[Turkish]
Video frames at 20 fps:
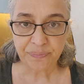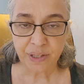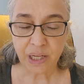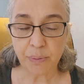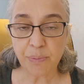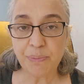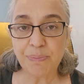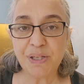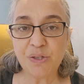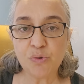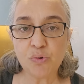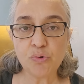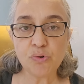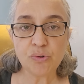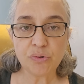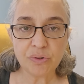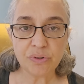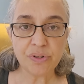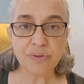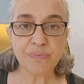Ama biz
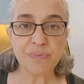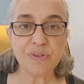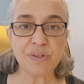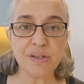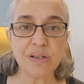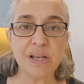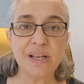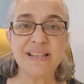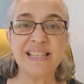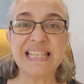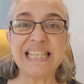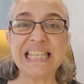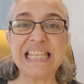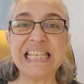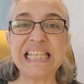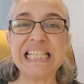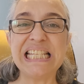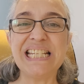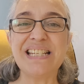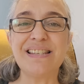çocuklarımızı
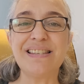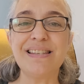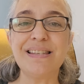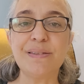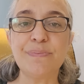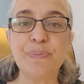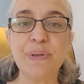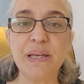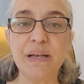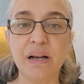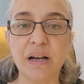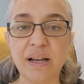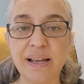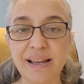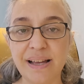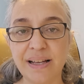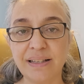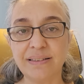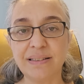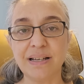sınırsız bir
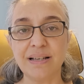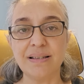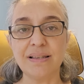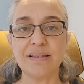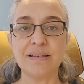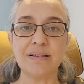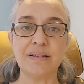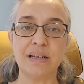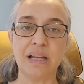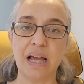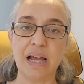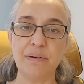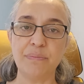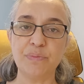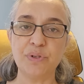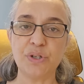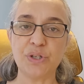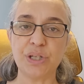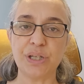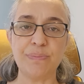hayata
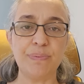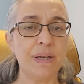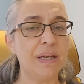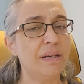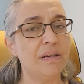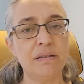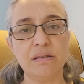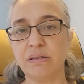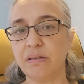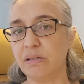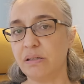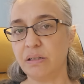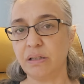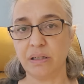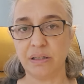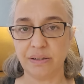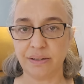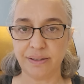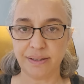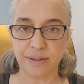hazırlarmış gibi her
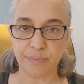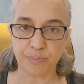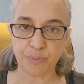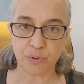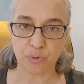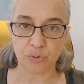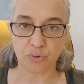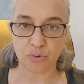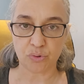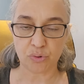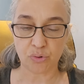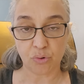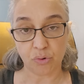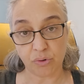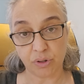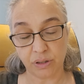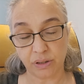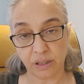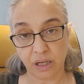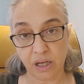istediklerini yapıyoruz.
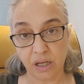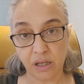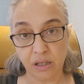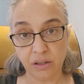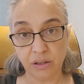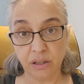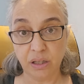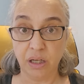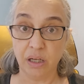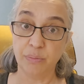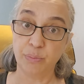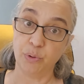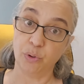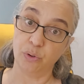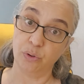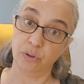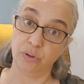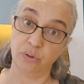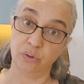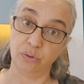Sonra da niye
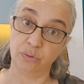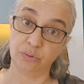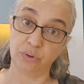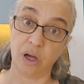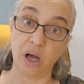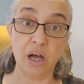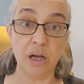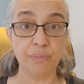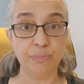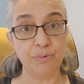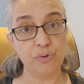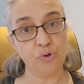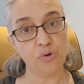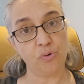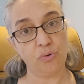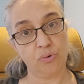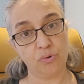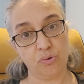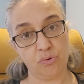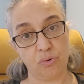böyle oldu? Ah bu
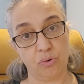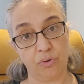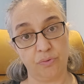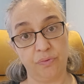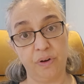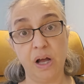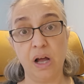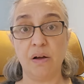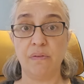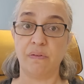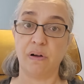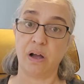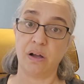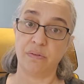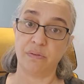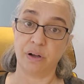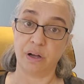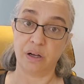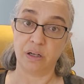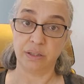çok zor. Vah
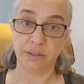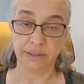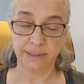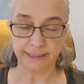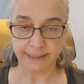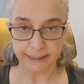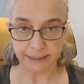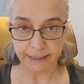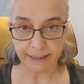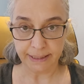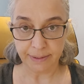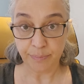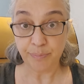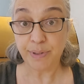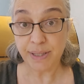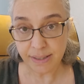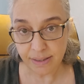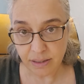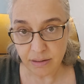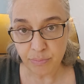vah vah.
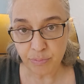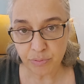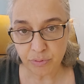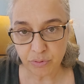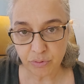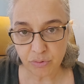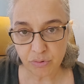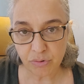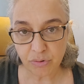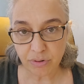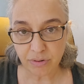Biz yapıyoruz.